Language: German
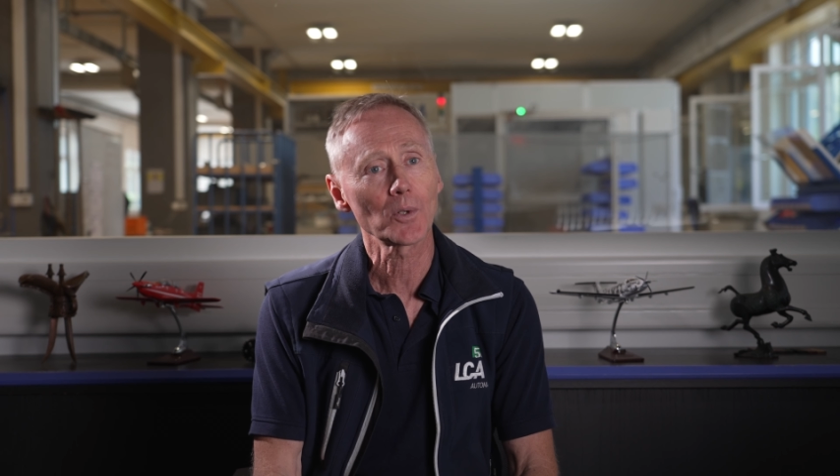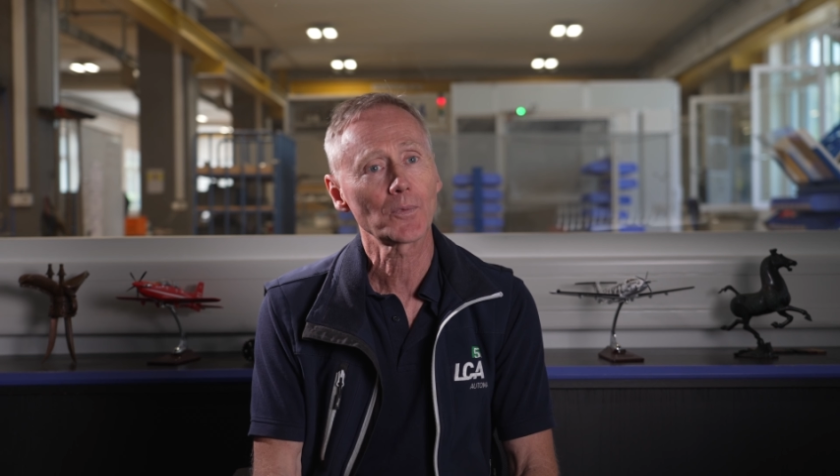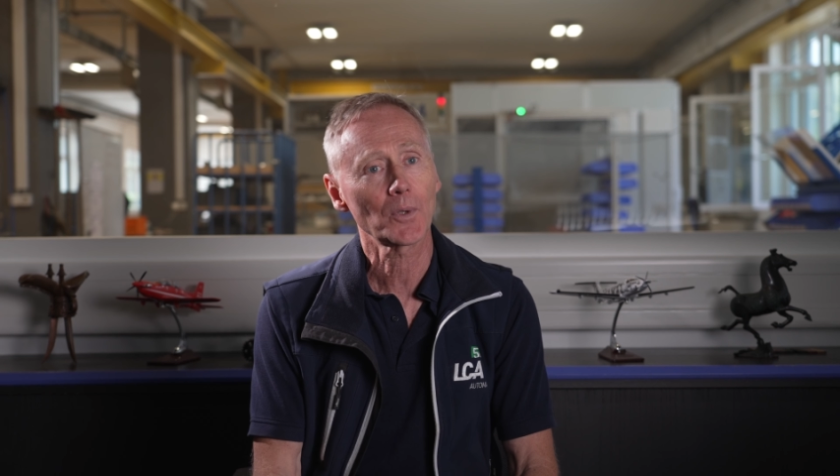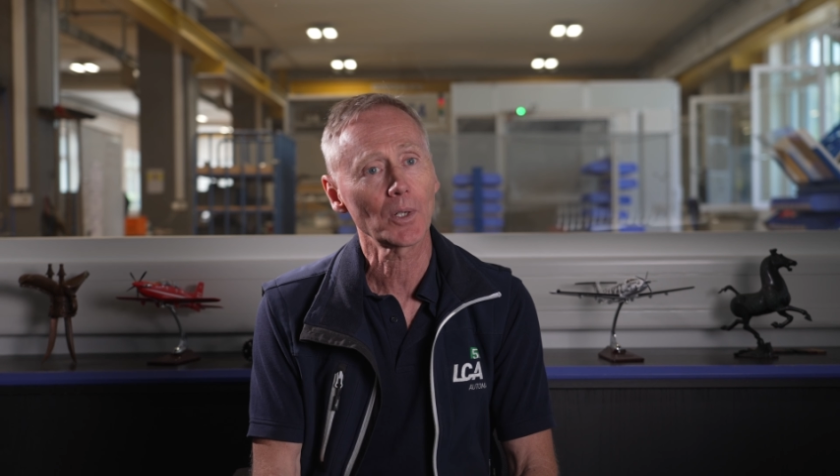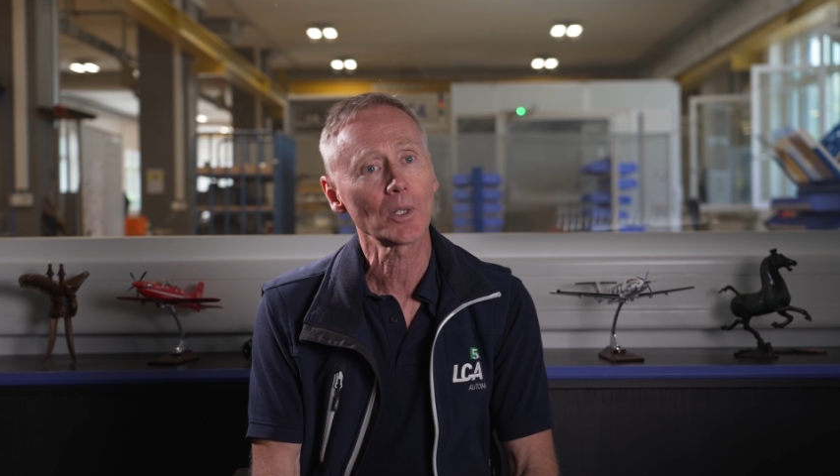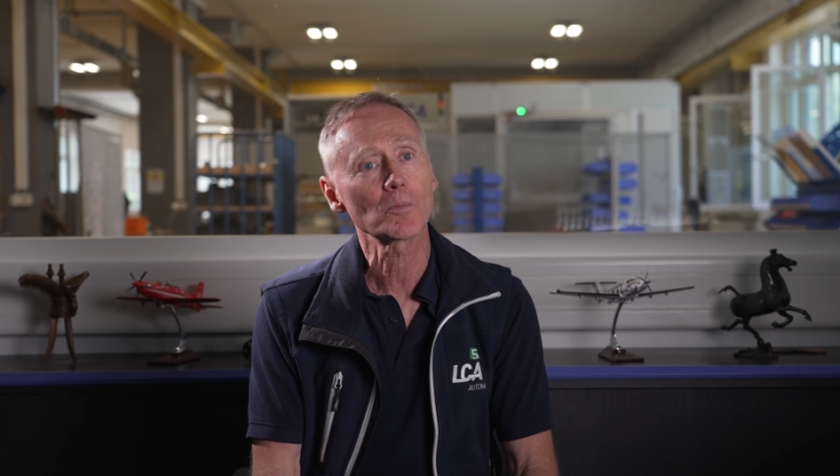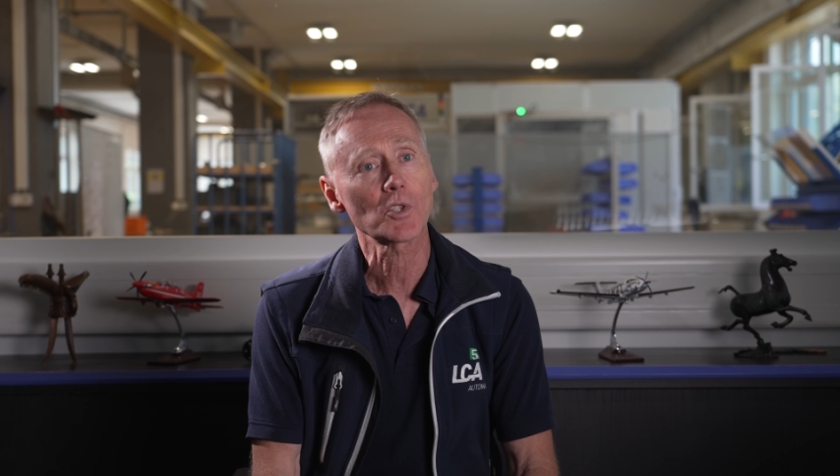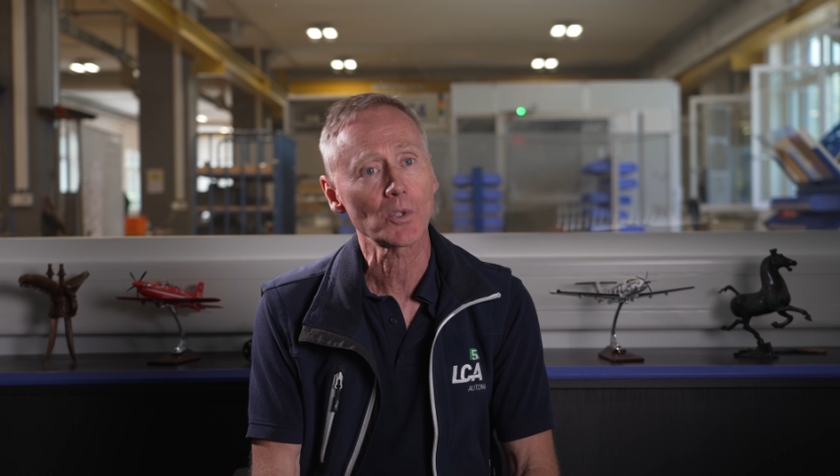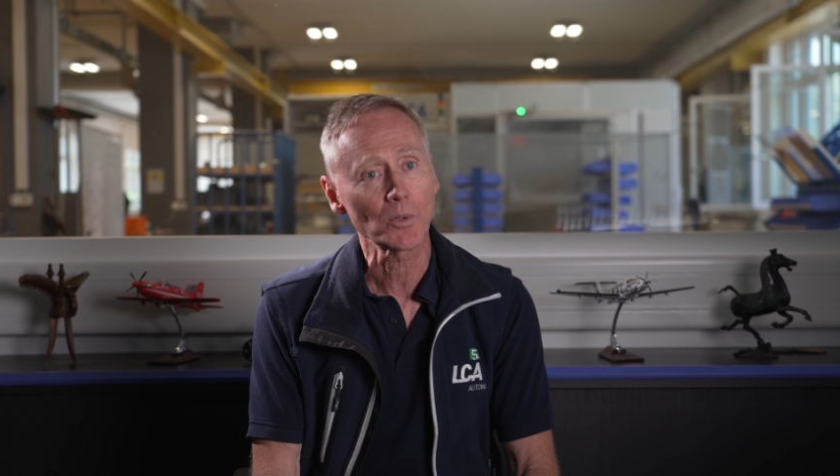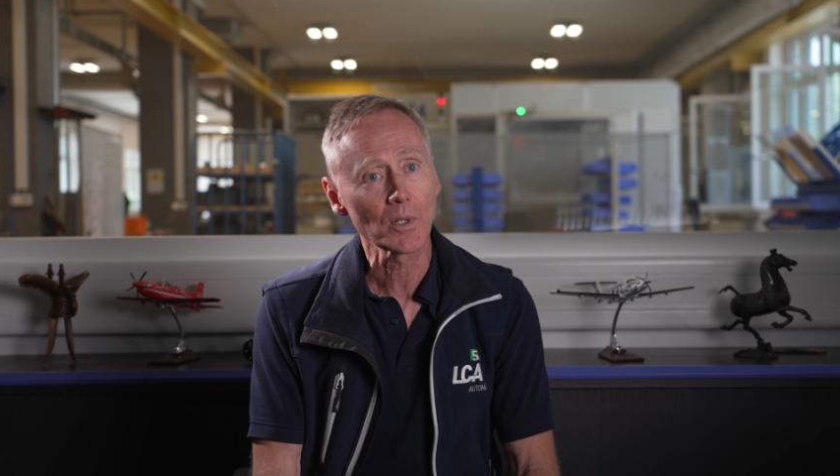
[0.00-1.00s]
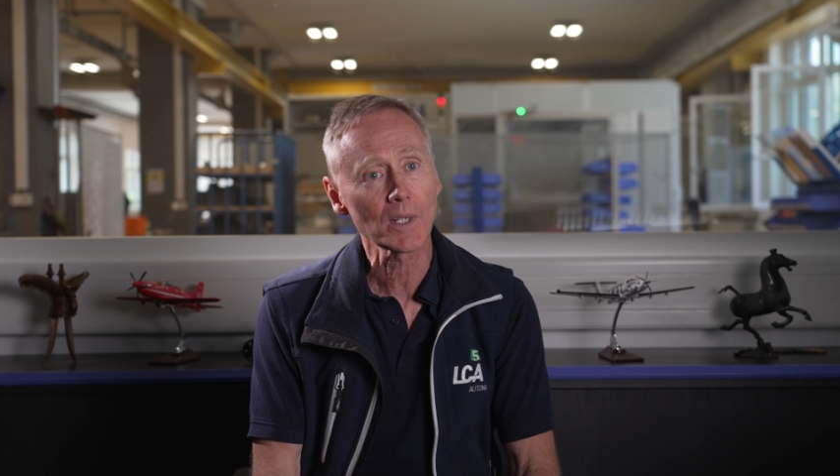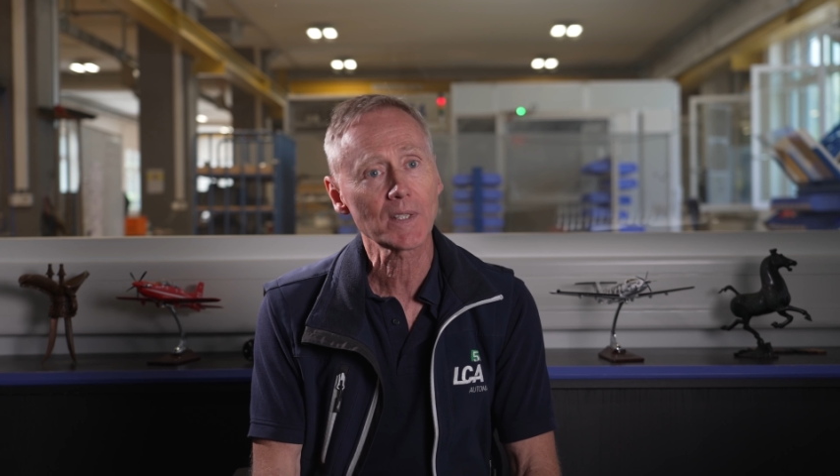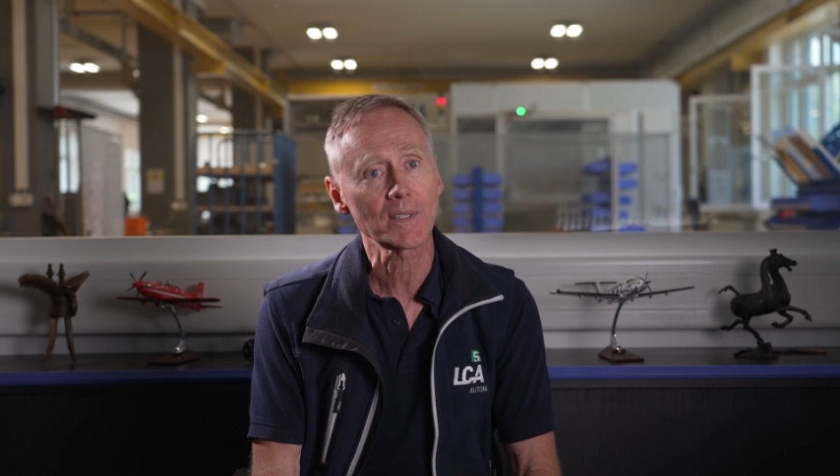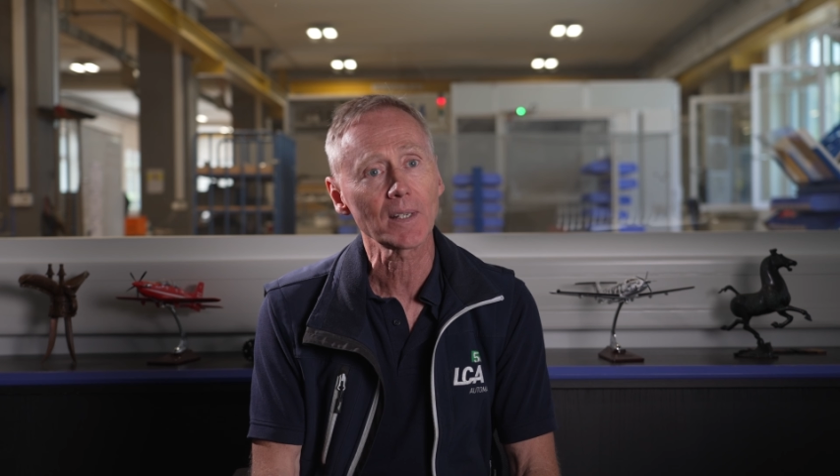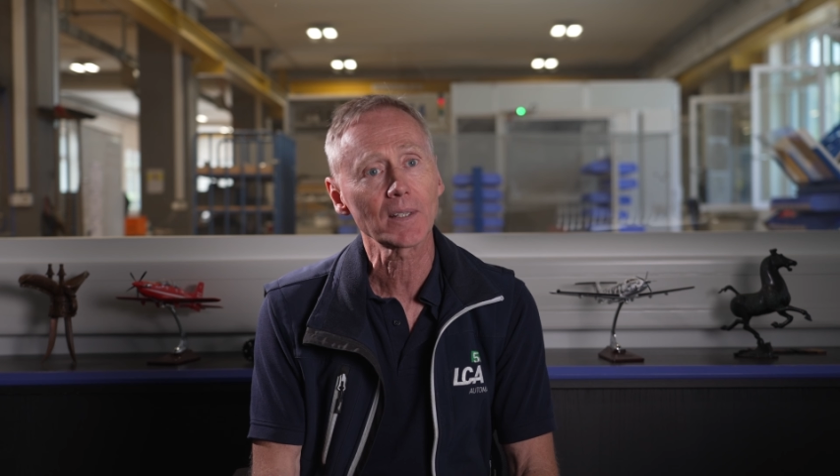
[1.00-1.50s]
vor allem die
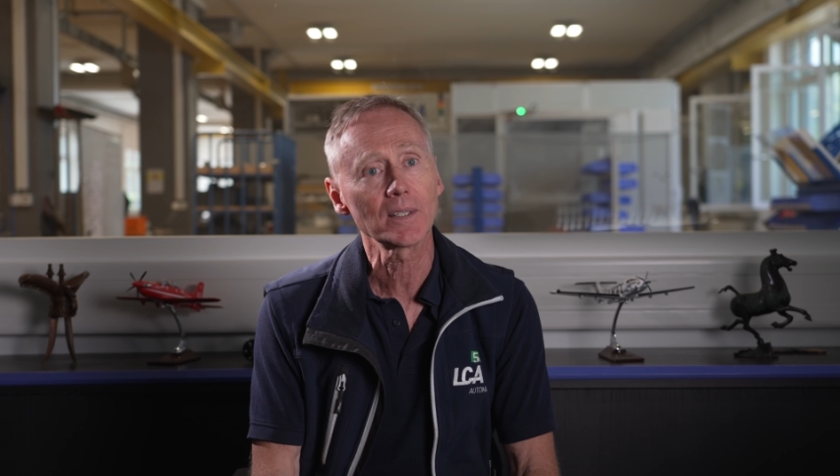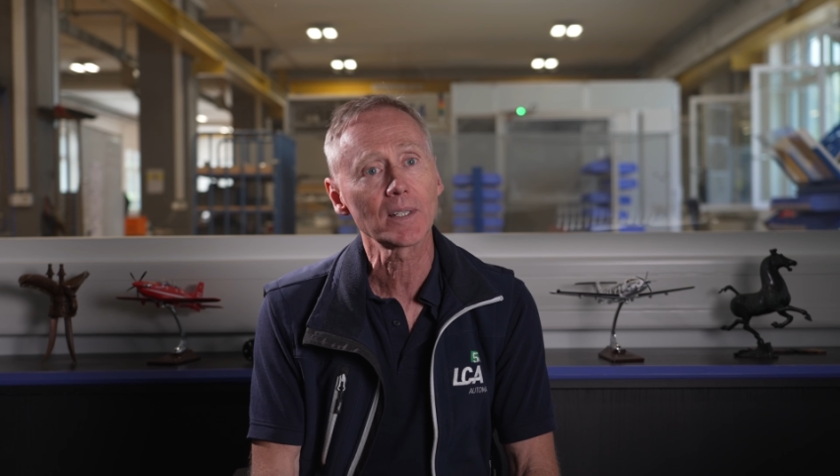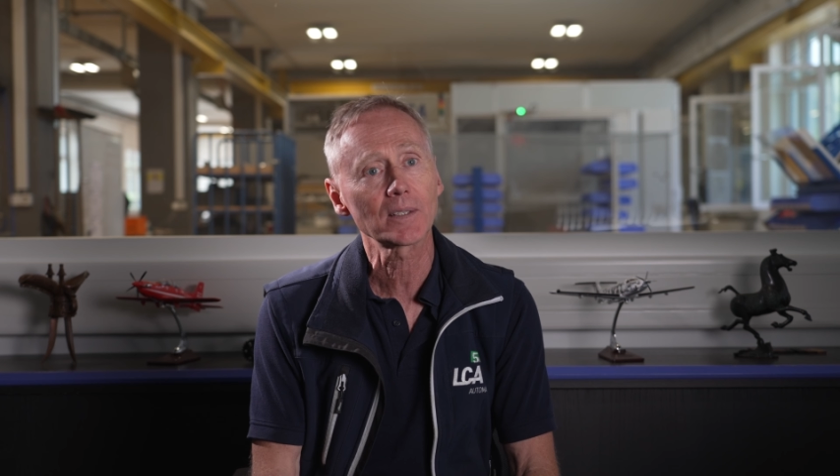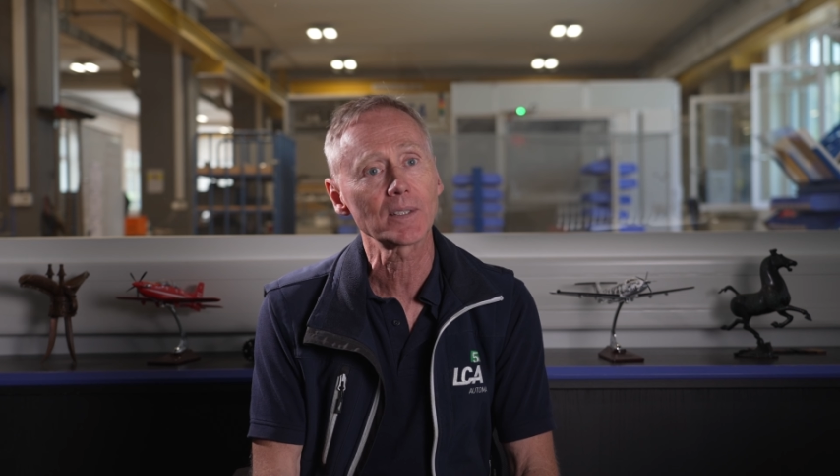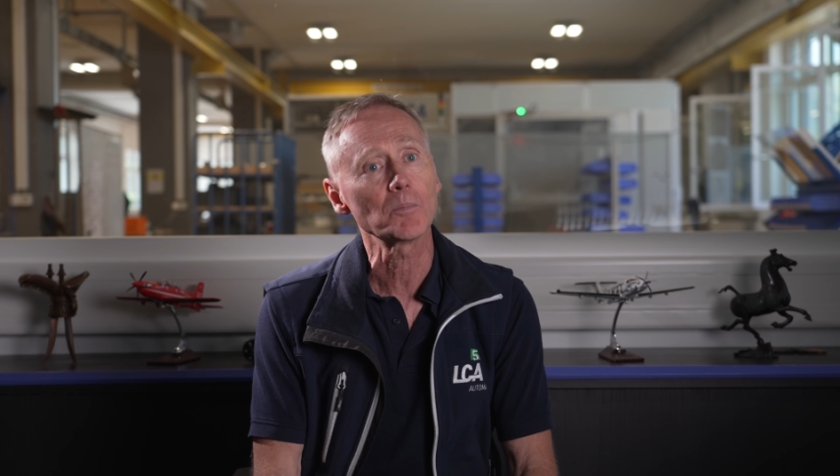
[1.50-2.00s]
Steuerungstechnik, die